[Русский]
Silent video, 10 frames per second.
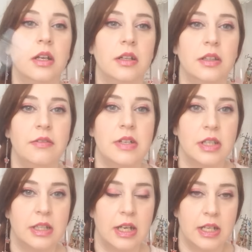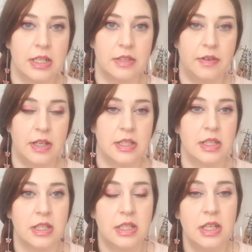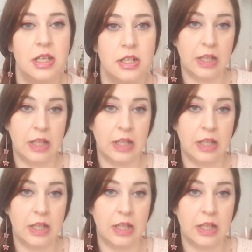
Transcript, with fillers: Наверное, так и называется эта серия.